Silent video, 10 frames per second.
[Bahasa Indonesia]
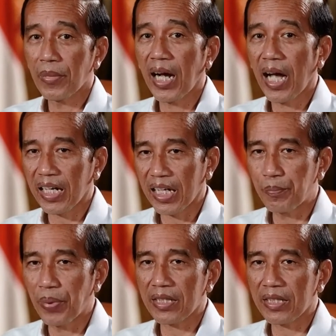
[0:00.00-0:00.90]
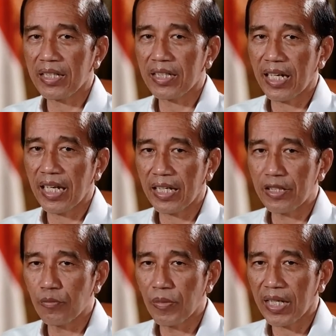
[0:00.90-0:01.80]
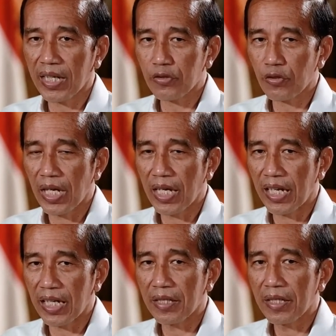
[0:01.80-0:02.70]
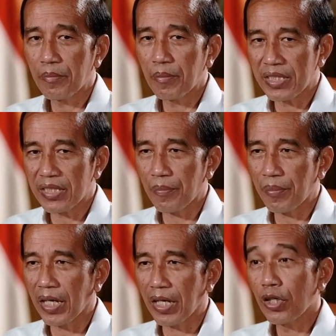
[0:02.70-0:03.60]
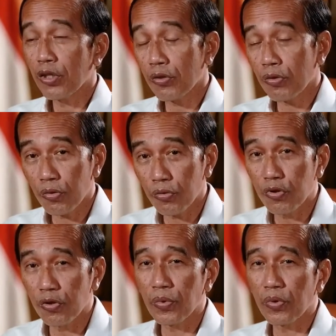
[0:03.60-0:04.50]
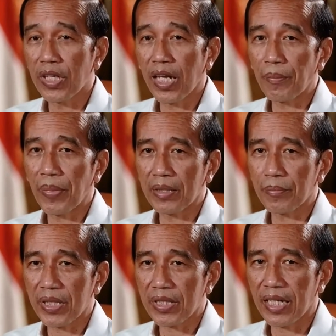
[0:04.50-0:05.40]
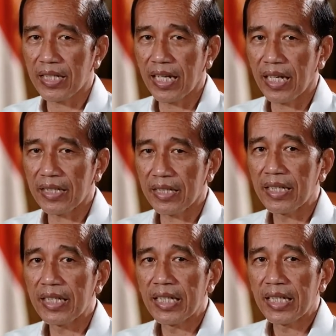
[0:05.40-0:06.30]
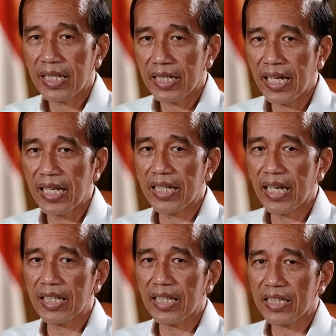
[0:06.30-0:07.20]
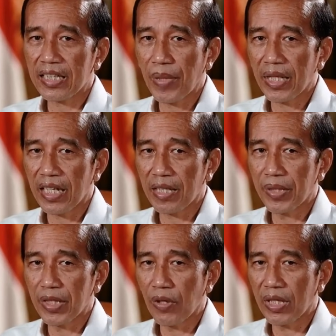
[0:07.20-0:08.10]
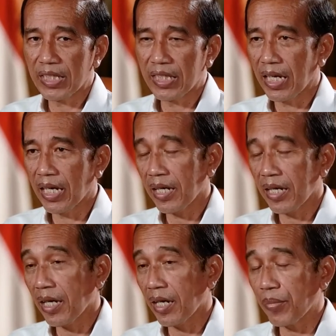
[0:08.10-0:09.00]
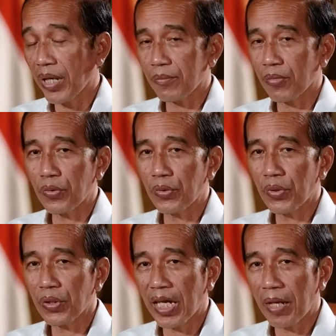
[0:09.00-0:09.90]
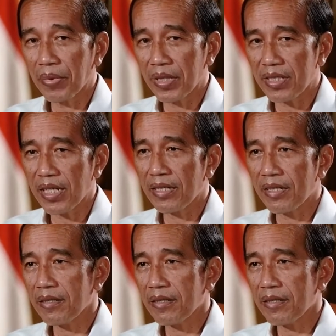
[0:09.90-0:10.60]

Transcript: mengakibatkan kenaikan jumlah kasus harian mencapai 78 persen dan kenaikan tingkat kematian mingguan hingga 46 persen.